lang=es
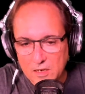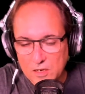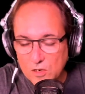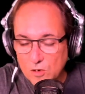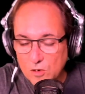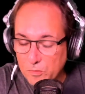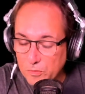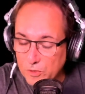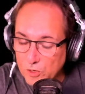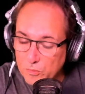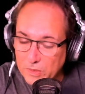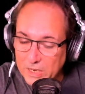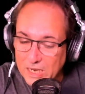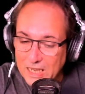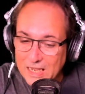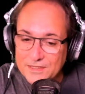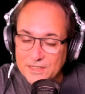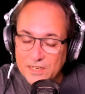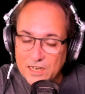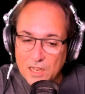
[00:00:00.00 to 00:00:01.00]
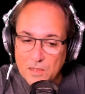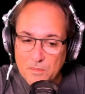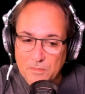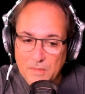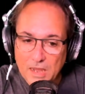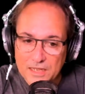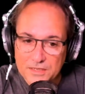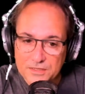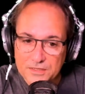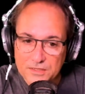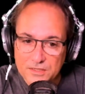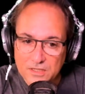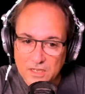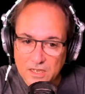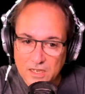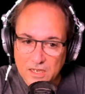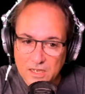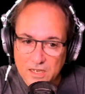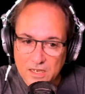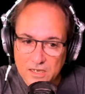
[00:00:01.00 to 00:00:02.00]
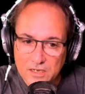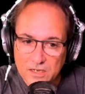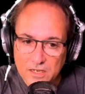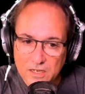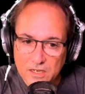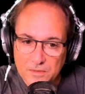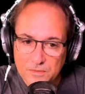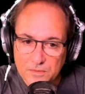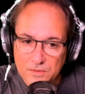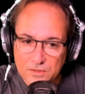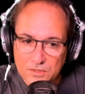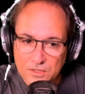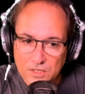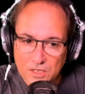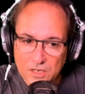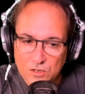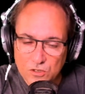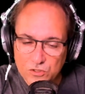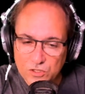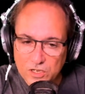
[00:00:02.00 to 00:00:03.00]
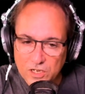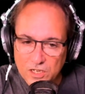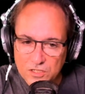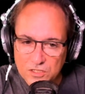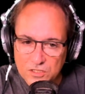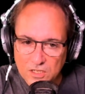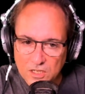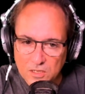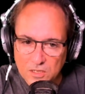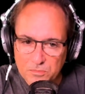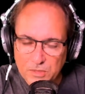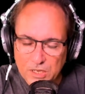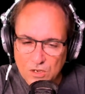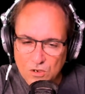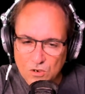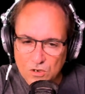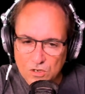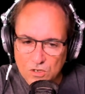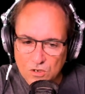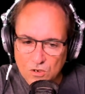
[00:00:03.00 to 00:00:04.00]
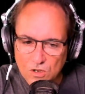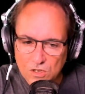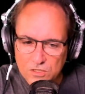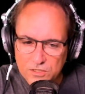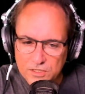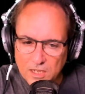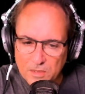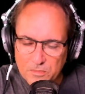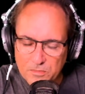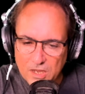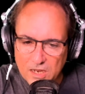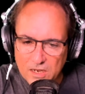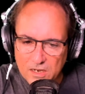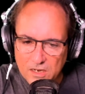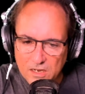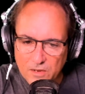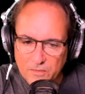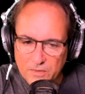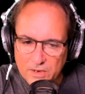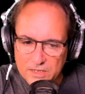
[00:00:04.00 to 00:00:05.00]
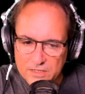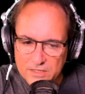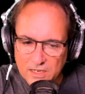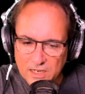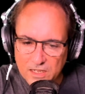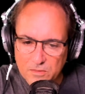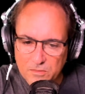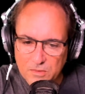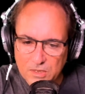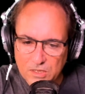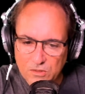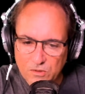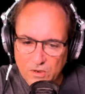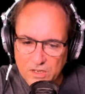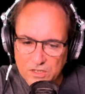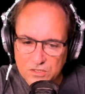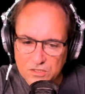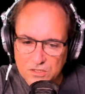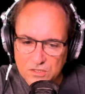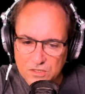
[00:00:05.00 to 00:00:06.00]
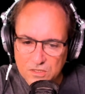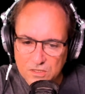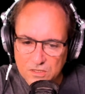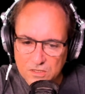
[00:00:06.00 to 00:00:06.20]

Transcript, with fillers: no, pero para que tenés más. Eh, ¿No tenés eh, Bitcoin Gold también? Que la van a sacar de Bitrex.